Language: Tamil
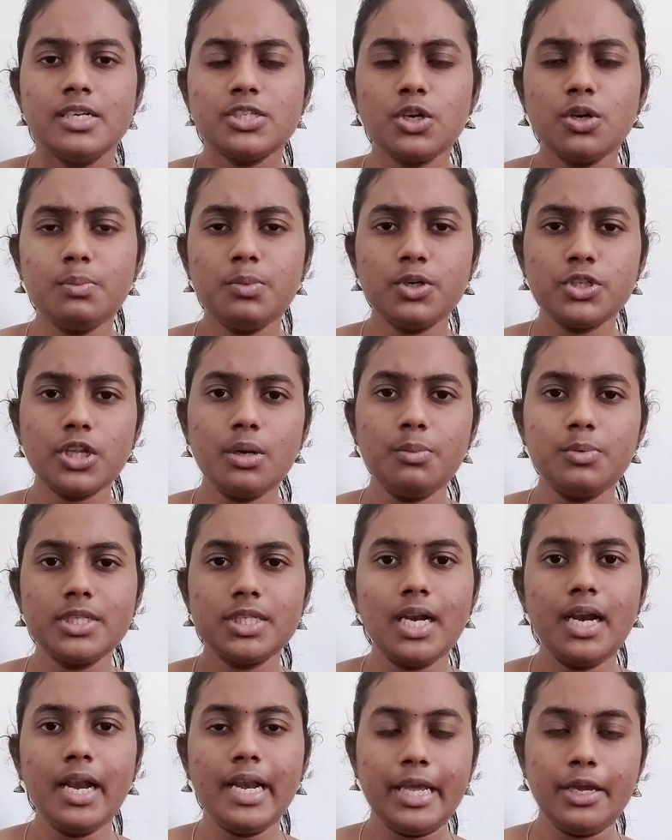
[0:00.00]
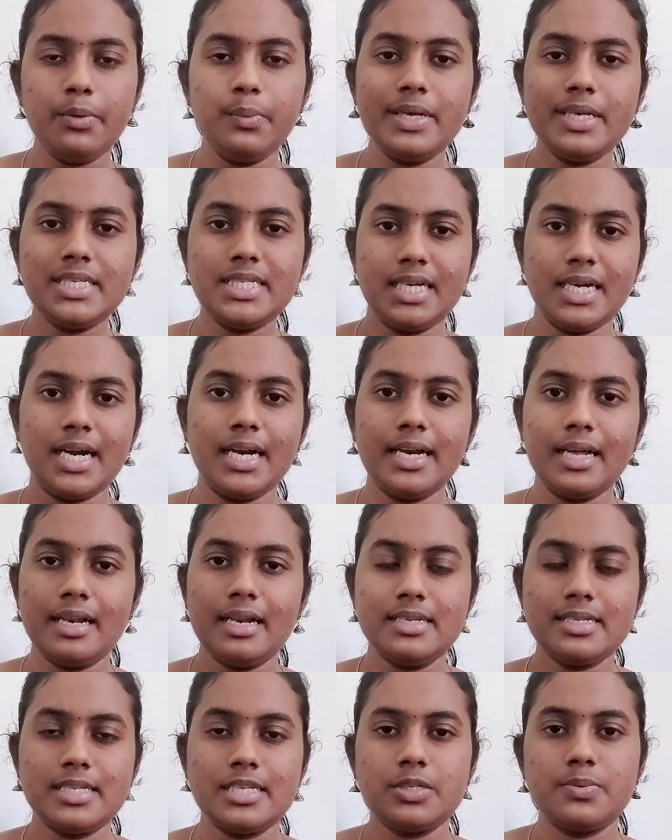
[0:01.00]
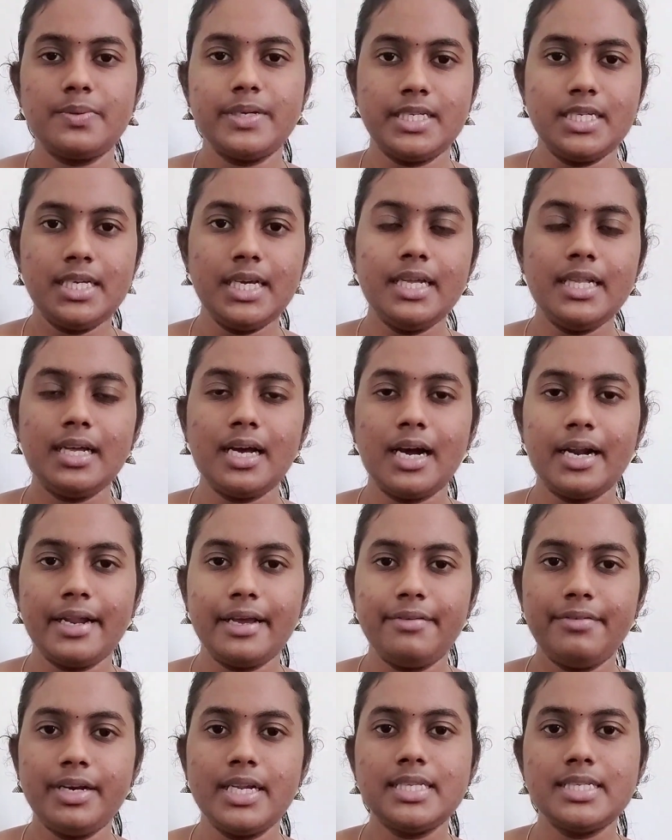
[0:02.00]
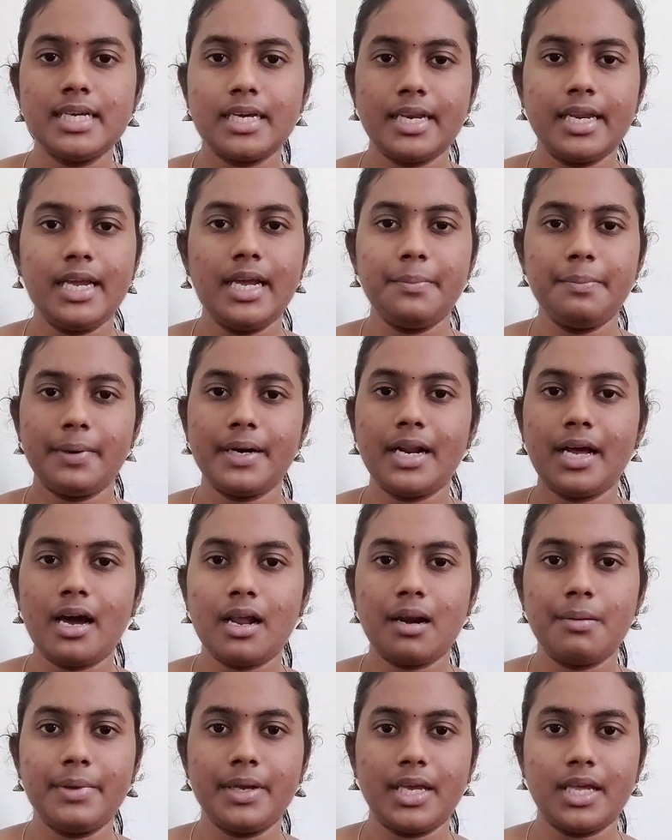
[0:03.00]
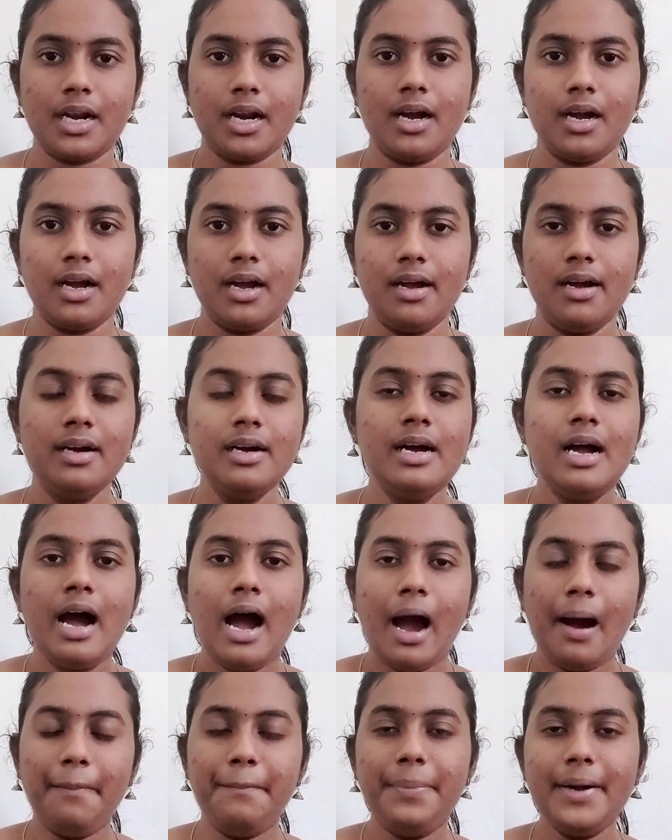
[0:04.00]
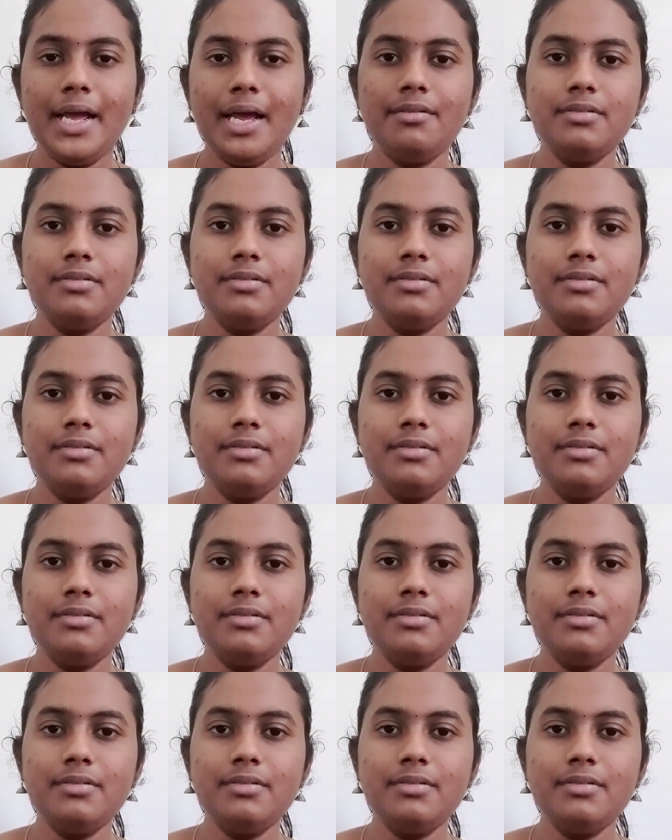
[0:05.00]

சோ முதல் முதல்ல லிங்குவிஸ்டிக் அனாலிசிஸ் வச்சு இதுக்கான எவிடன்ஸை கிரியேட் பண்ண ஆரம்பிக்கிறாங்க அப்படி